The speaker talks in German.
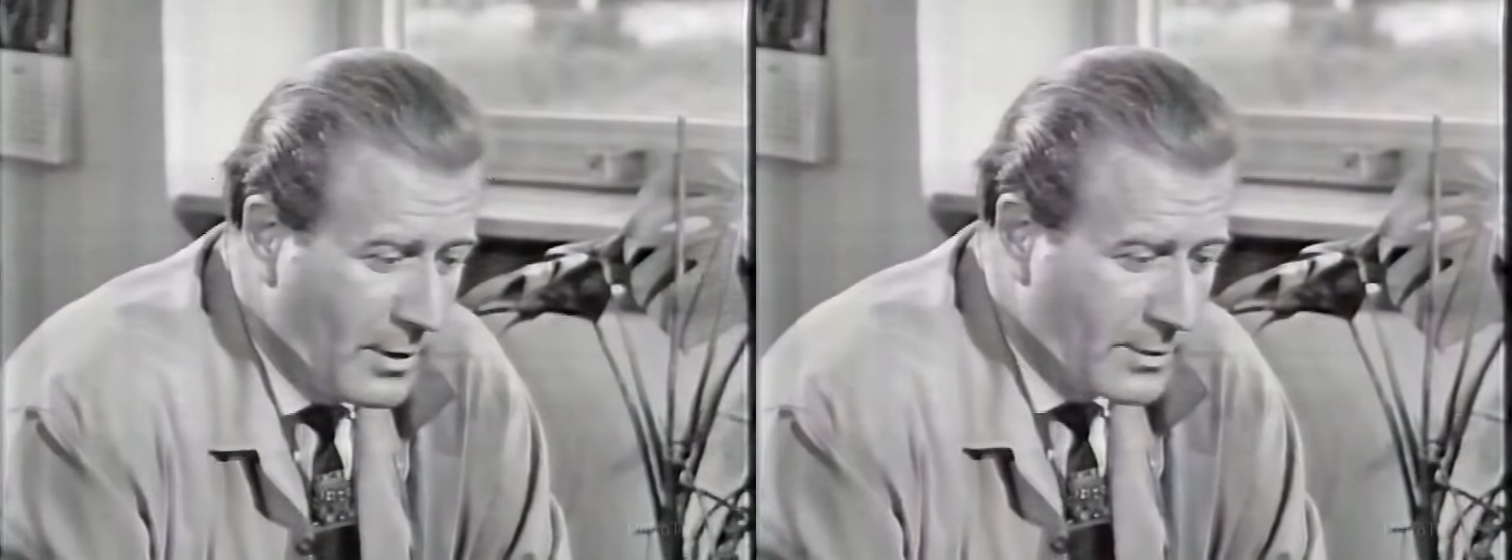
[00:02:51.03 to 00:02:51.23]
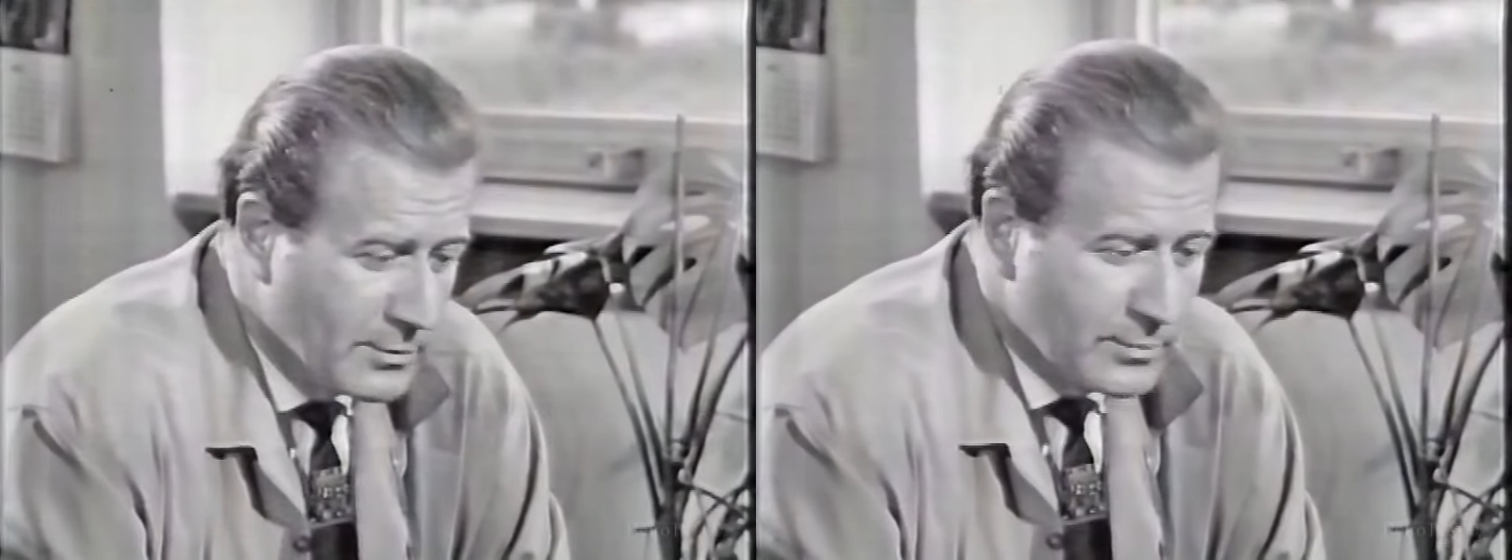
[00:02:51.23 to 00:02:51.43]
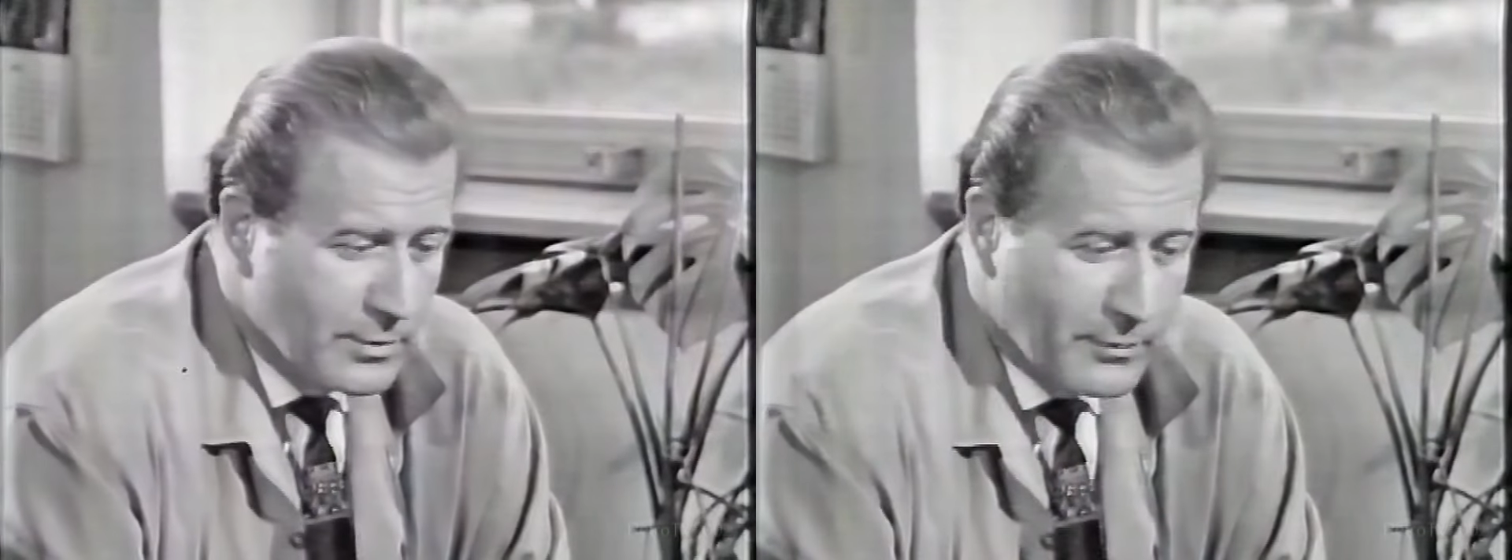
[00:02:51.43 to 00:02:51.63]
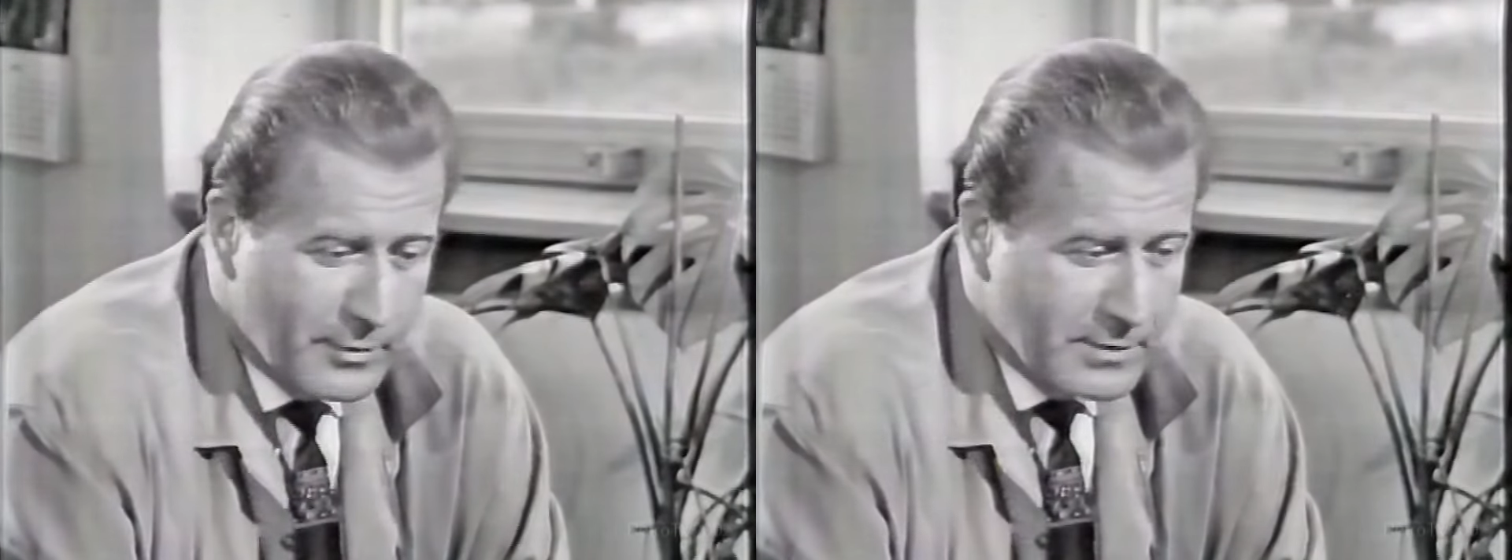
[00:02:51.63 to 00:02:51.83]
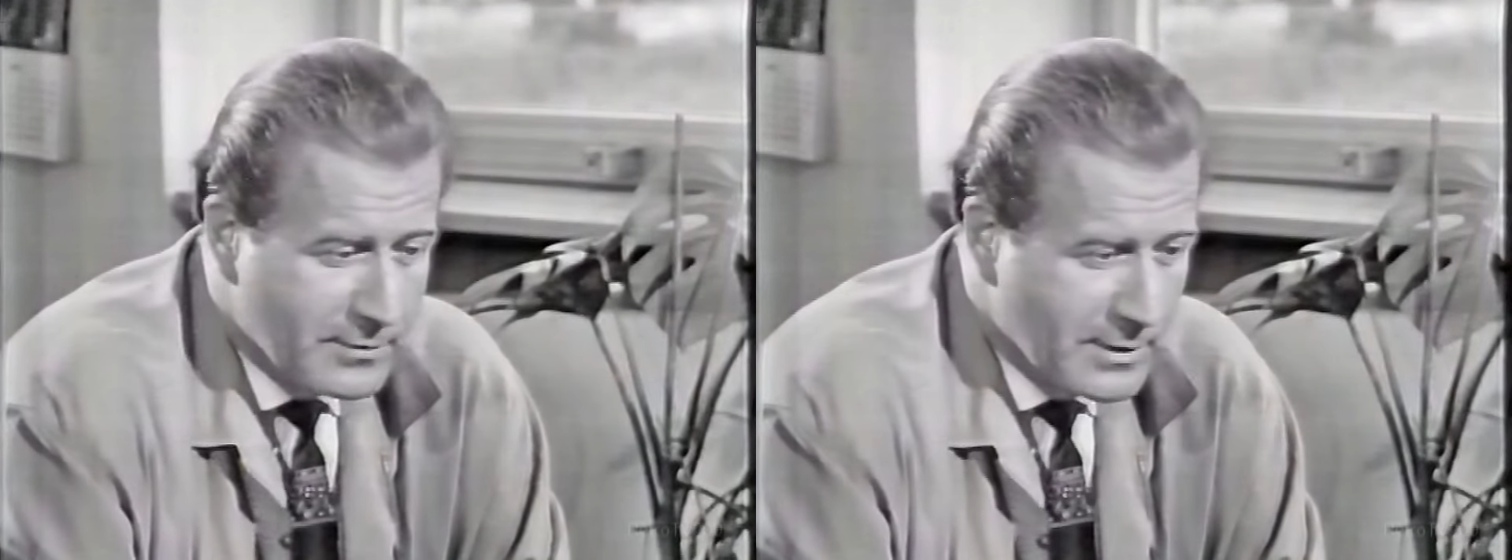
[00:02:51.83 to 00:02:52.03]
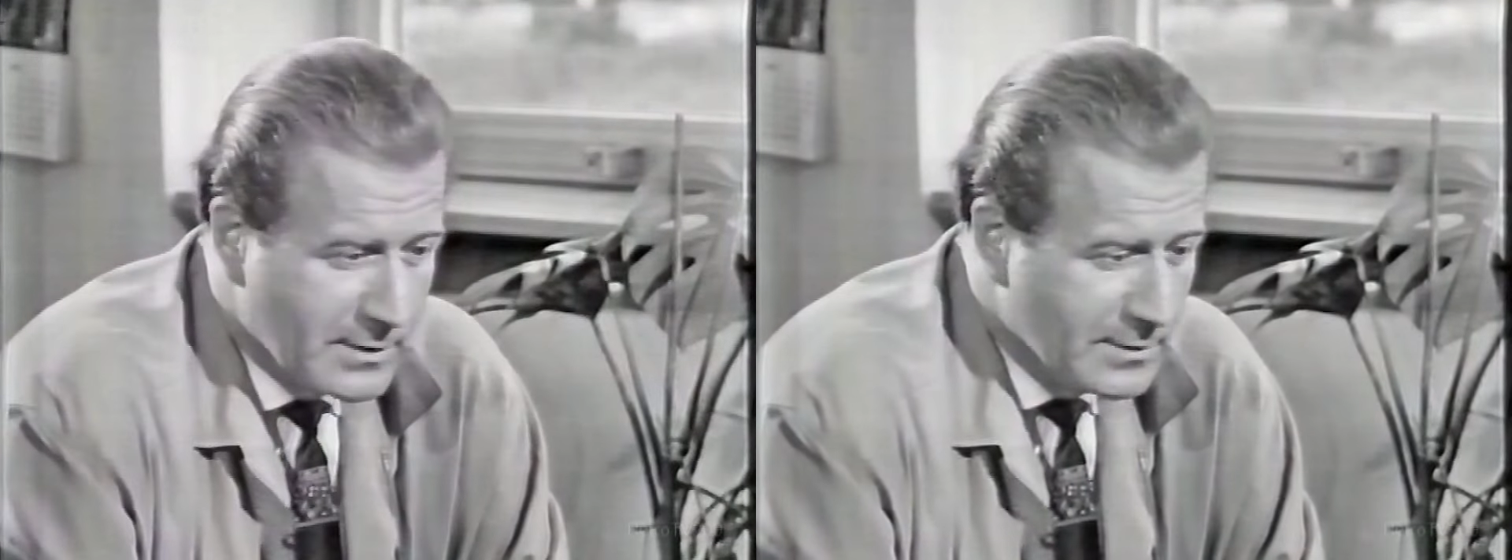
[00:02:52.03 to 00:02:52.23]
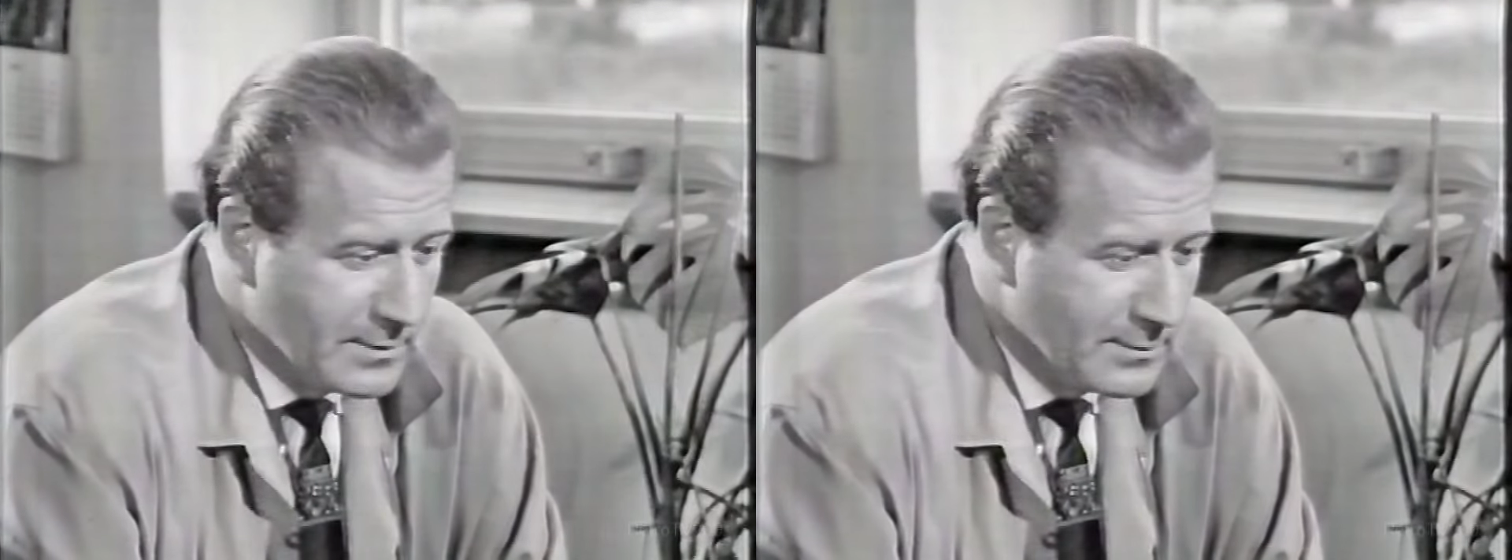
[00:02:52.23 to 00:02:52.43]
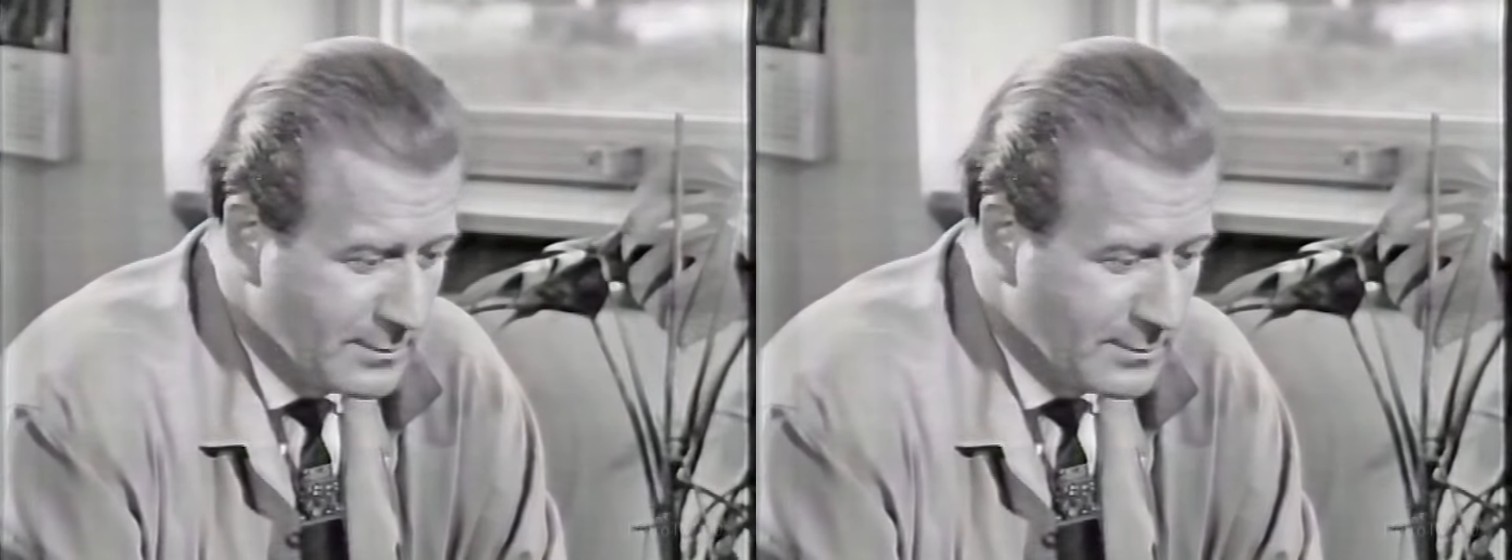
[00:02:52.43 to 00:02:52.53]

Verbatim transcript: Also ich hoffe, dass wir da den